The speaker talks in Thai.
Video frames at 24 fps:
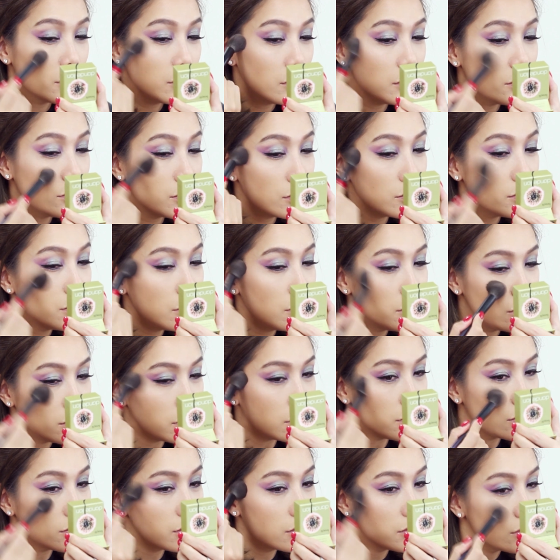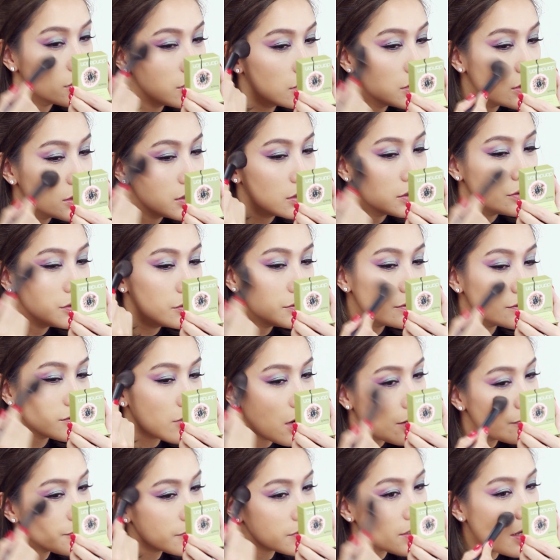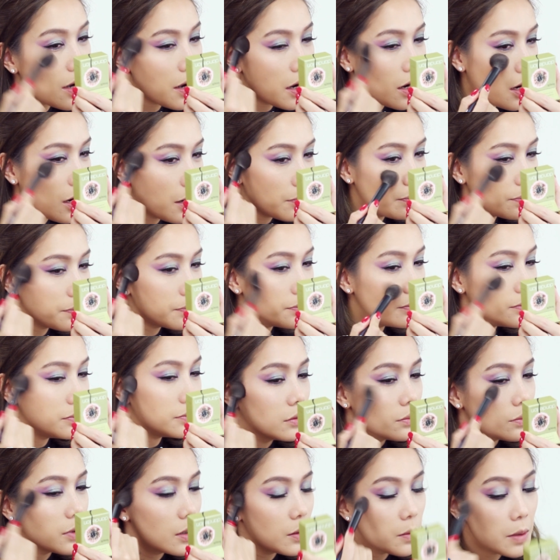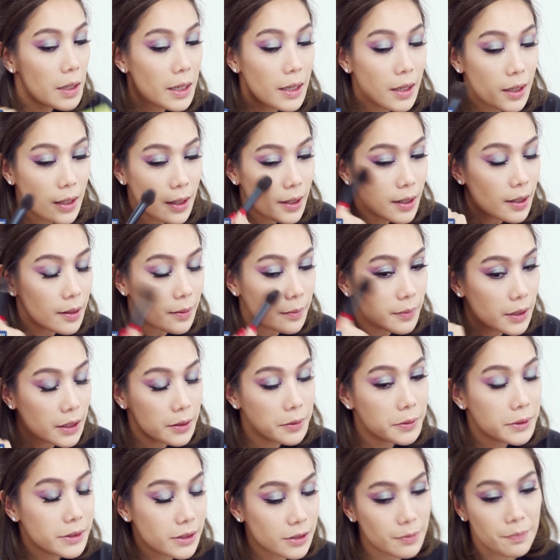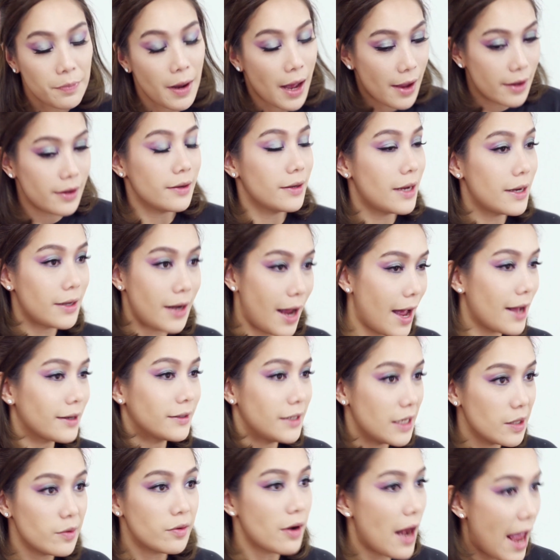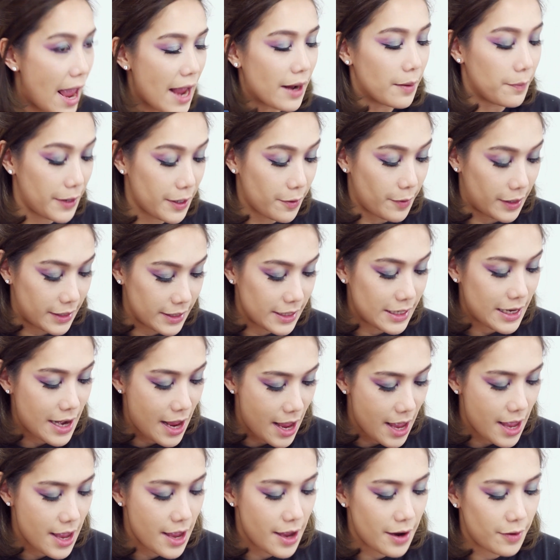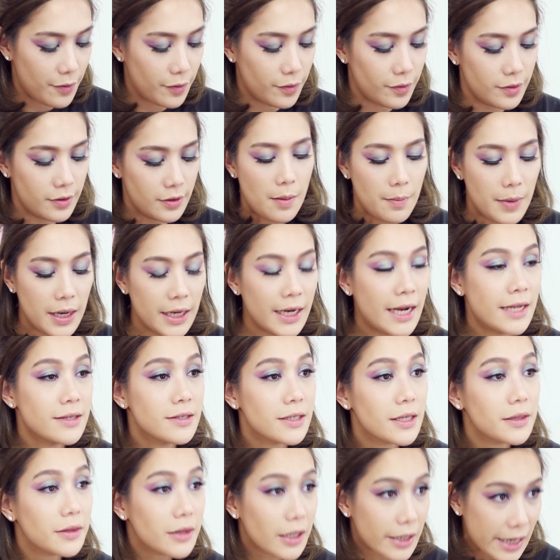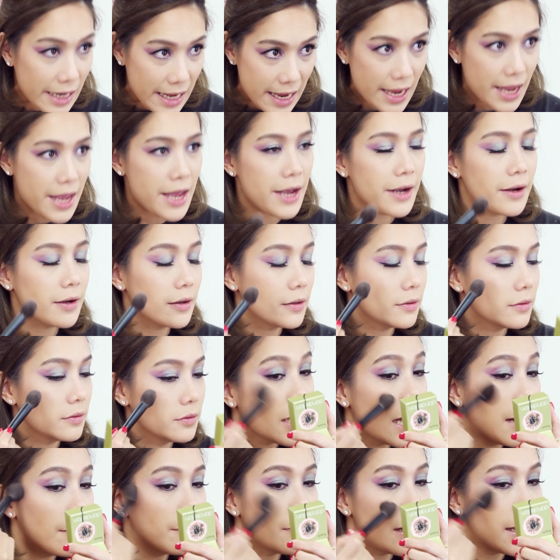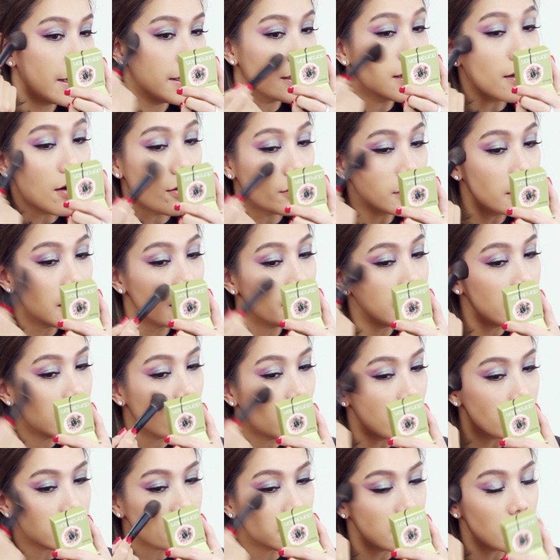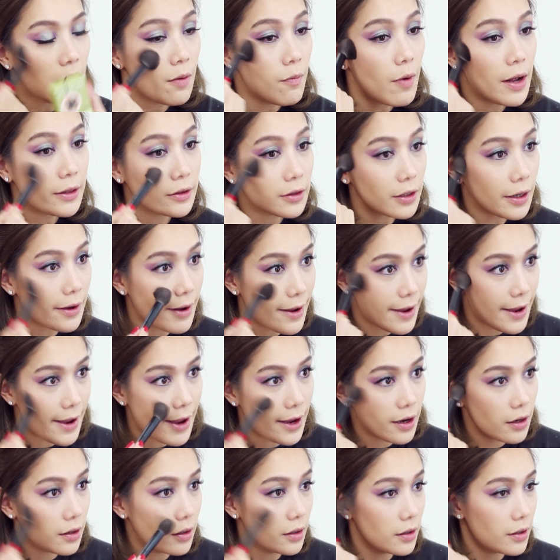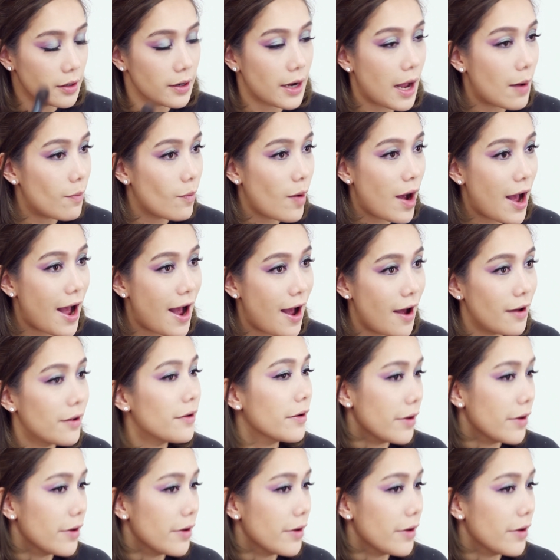ตุ้นตุ้น ดูซอฟซอฟเพราะว่าไม่ควรจะไปในทางที่แรงไปกว่านี้แล้วไม่งั้นจะเตรงคำใหม่ของเดือนนี้ขอเสนอคำว่าเตรง หรือคำว่า